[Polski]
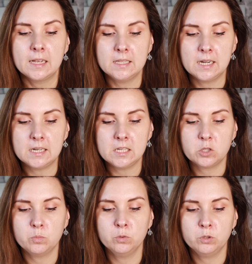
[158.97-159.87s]
Generalnie
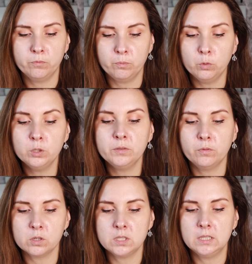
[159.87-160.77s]
są multi,
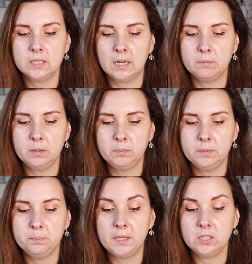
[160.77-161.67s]
multifunkcyjny krem
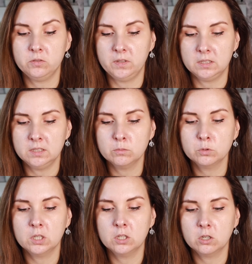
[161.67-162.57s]
BB 5 w jednym,
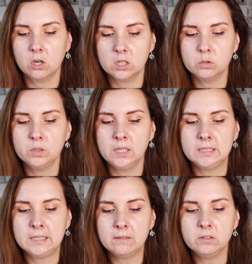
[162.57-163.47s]
który koryguje,
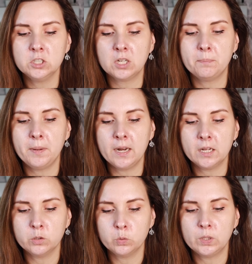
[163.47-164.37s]
nawilża,
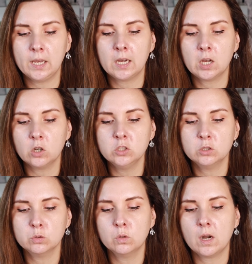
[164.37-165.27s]
pielęgnuje, chroni
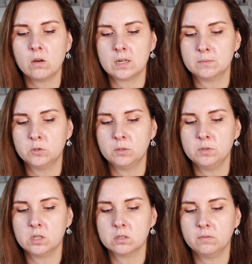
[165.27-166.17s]
skórę oraz może
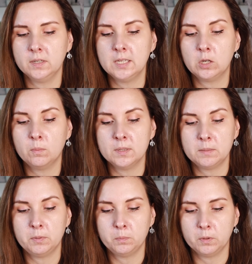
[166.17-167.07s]
być stosowany jako
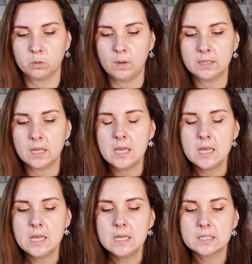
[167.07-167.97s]
baza pod podkład.
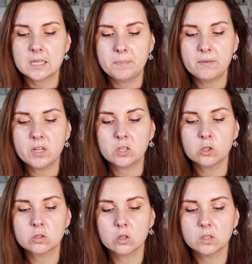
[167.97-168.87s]
Zapewnia
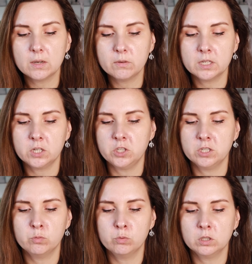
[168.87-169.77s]
doskonałe
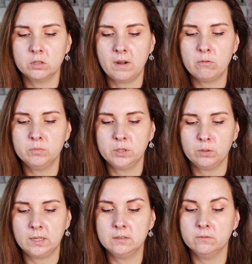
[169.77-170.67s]
krycie z długotrwałym,
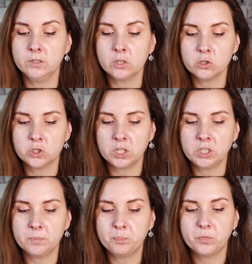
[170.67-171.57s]
naturalnym
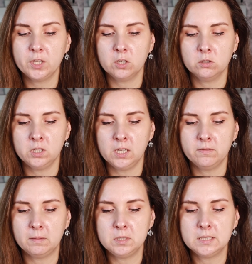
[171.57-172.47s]
wykończeniem. Jego
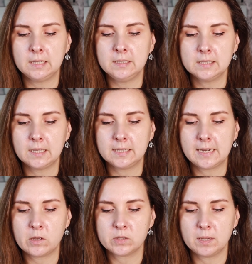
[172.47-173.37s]
jedwabista,
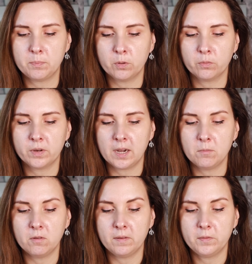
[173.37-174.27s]
niezatykająca porów
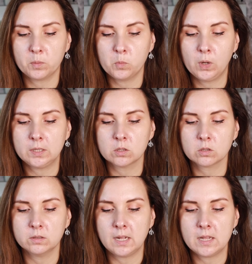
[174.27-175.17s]
kremowa formuła
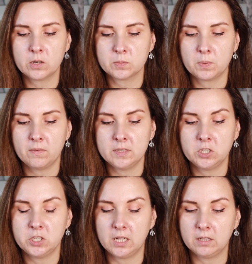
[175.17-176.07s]
doskonale
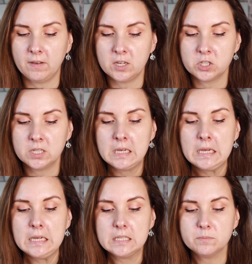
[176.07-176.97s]
rozprowadza się na twarzy,
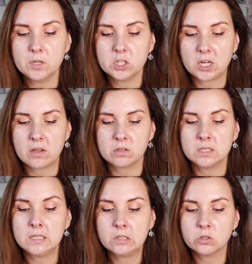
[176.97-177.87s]

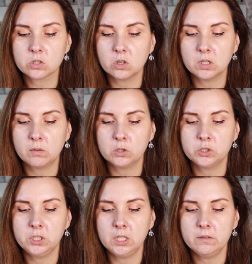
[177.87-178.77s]
zmniejszając
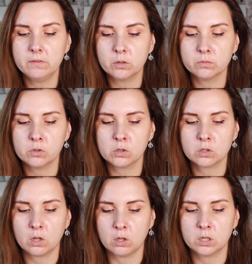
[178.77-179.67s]
niedoskonałości i wyrównując
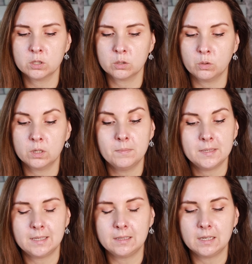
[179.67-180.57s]
koloryt skóry
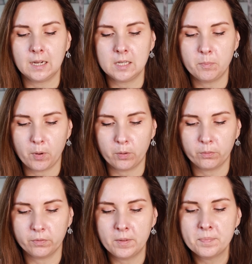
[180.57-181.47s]
bez zatykania
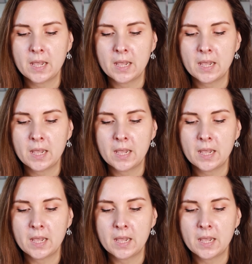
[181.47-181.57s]
porów.